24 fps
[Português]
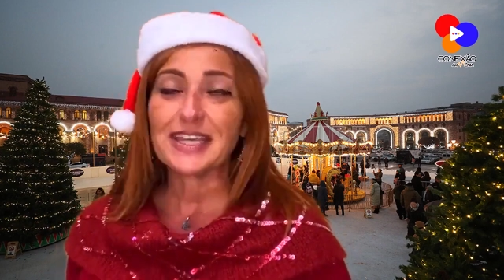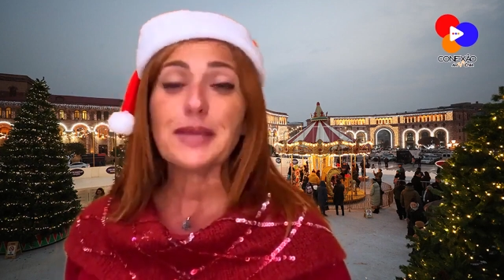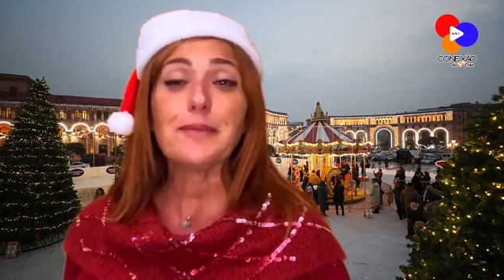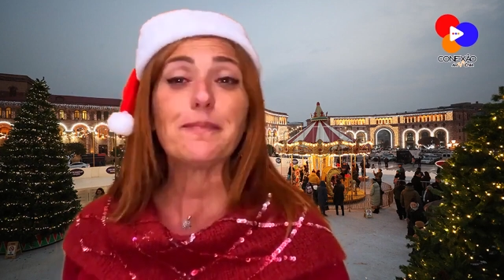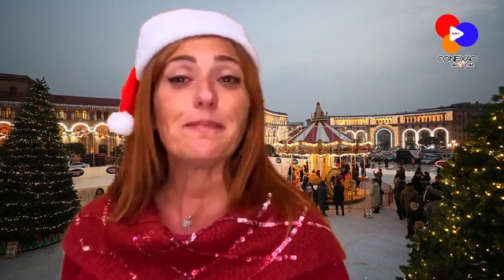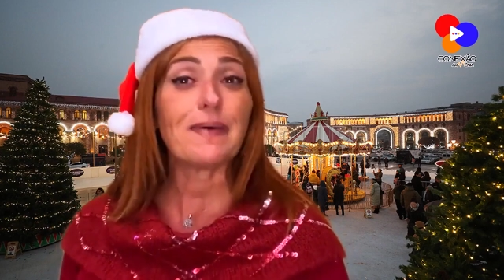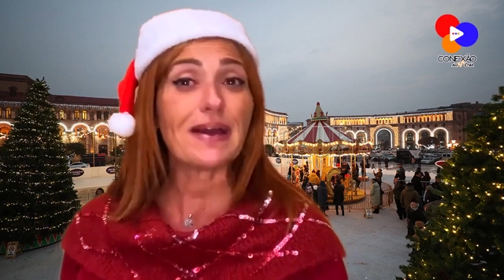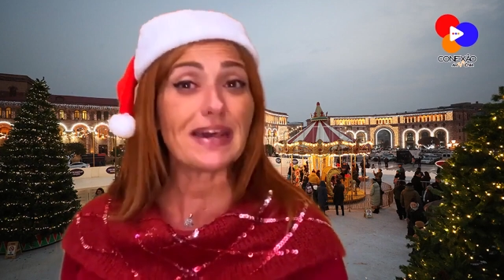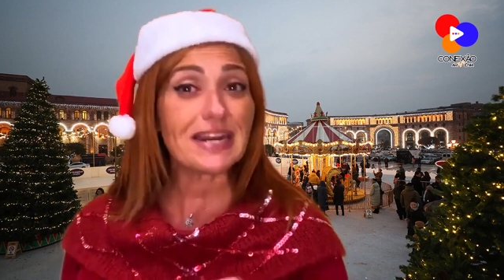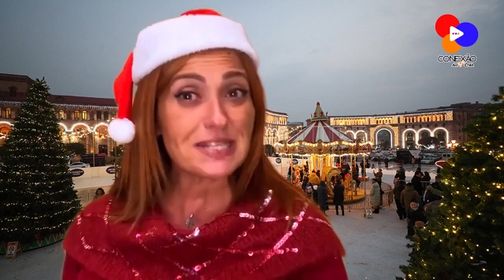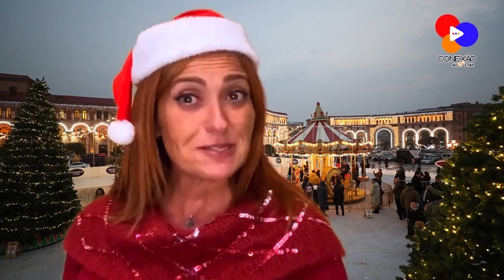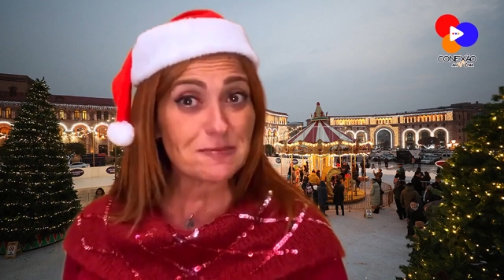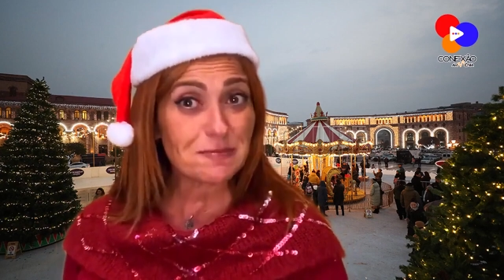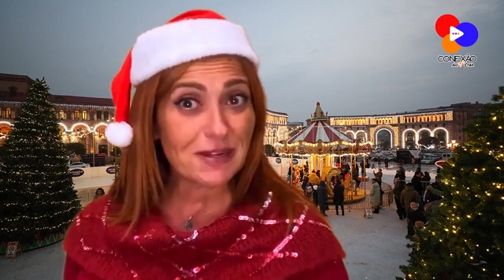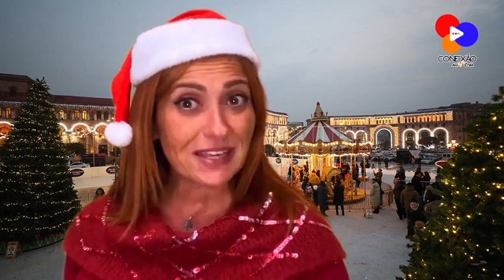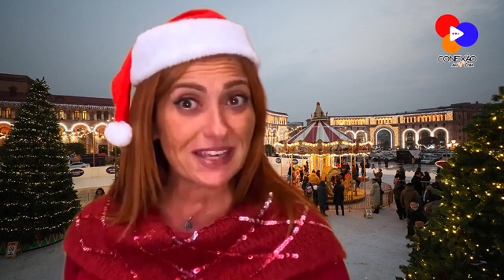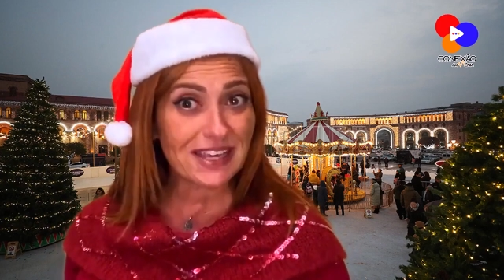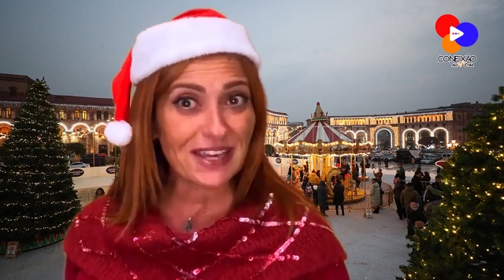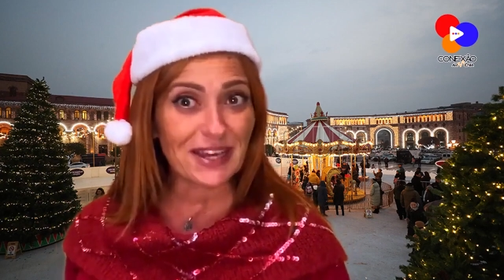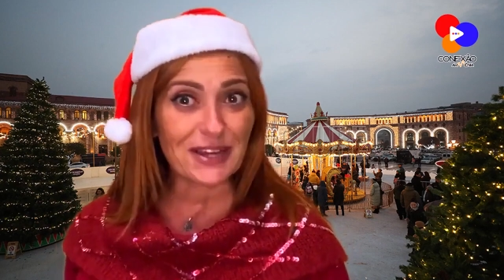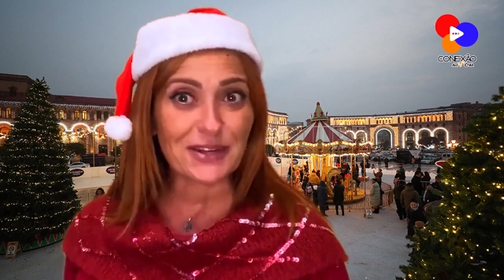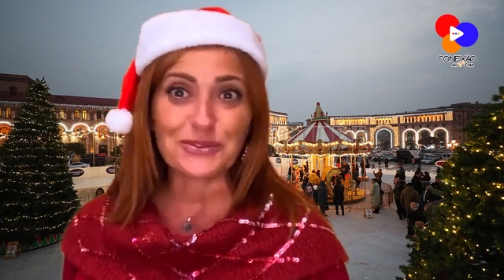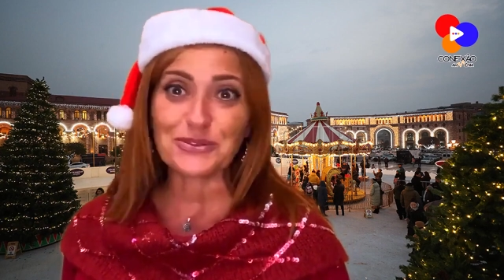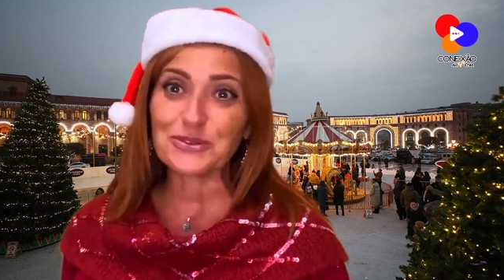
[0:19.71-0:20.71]
E para
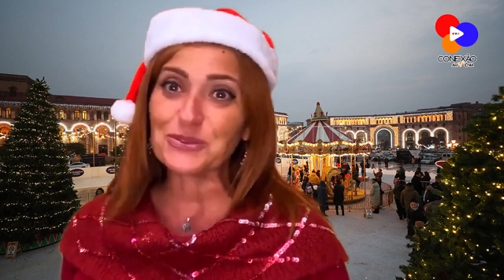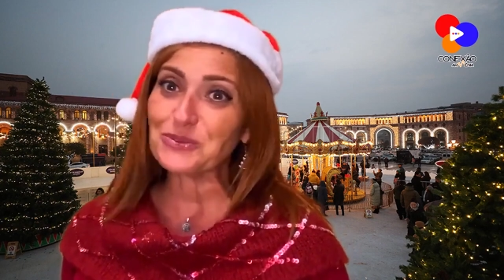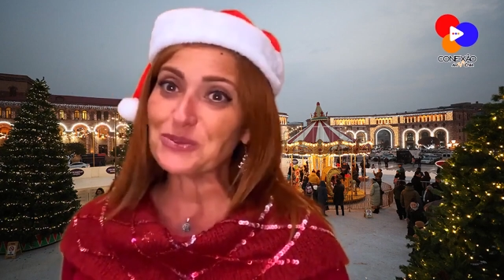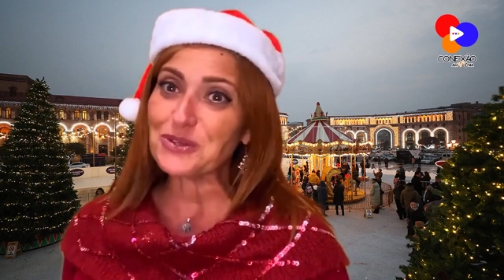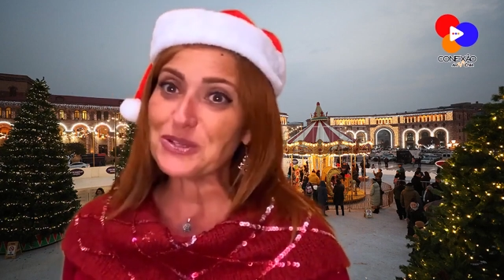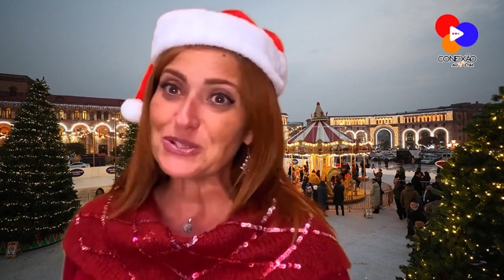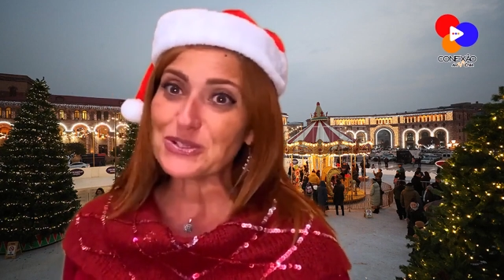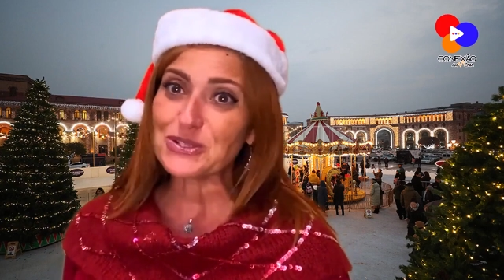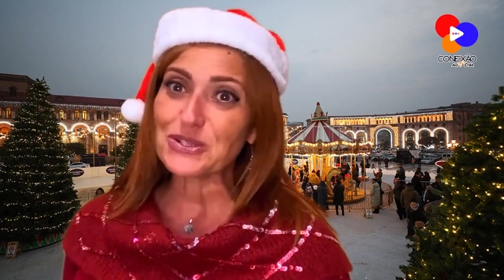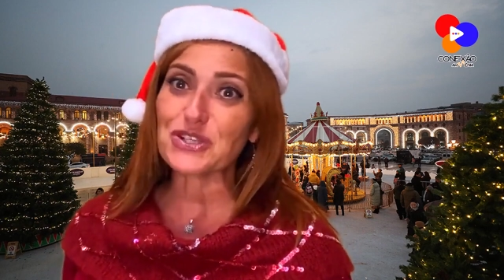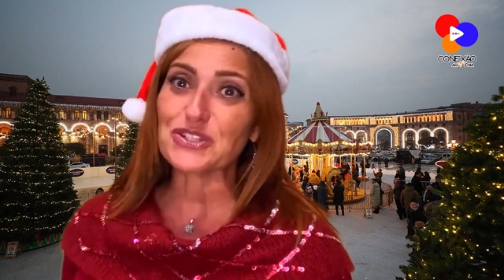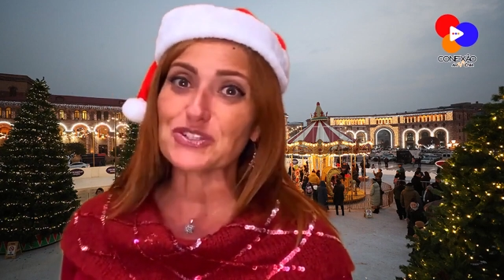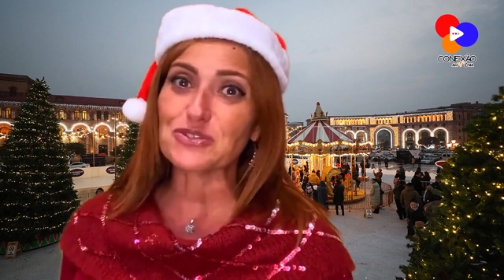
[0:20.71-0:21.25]
explicar tudo isso,